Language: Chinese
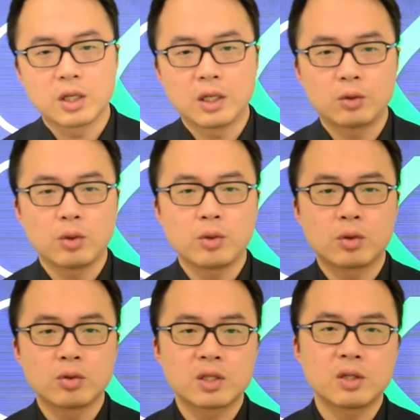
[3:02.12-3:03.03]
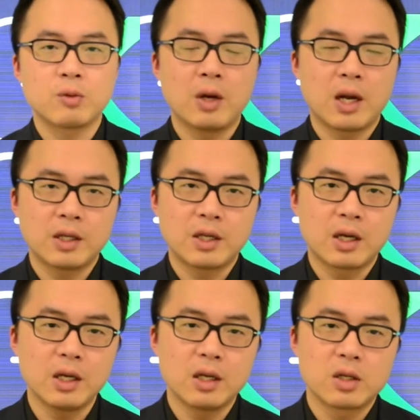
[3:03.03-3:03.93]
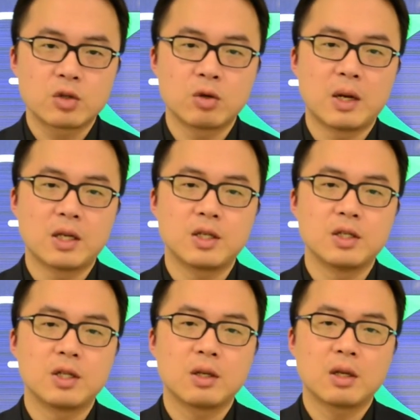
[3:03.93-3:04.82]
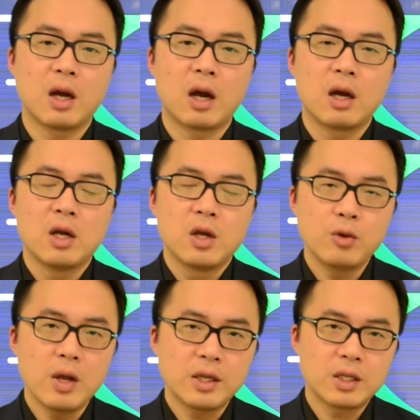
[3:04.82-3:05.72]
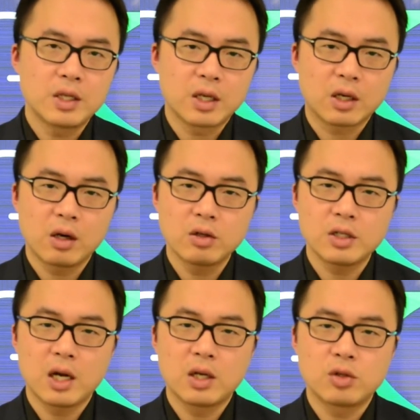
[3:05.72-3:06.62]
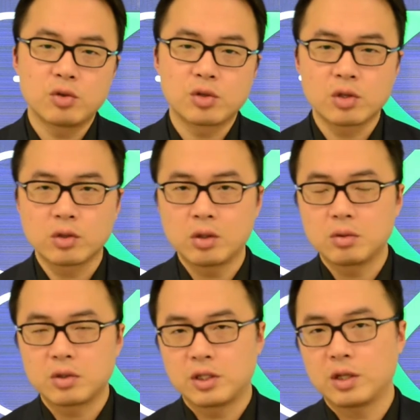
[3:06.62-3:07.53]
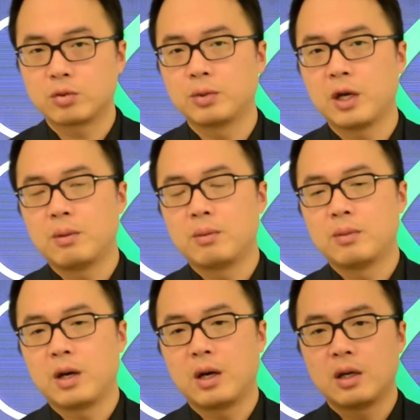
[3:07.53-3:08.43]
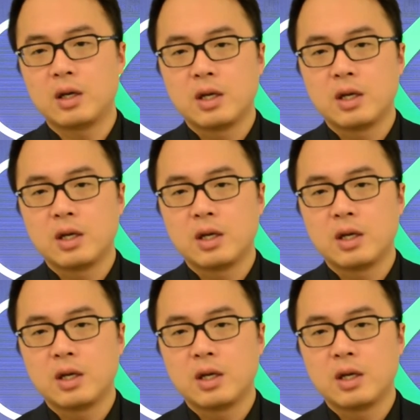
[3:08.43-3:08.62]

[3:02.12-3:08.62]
呢对于公司未来的盈利充满了信心啊，愿意以高价去收购这些股票啊。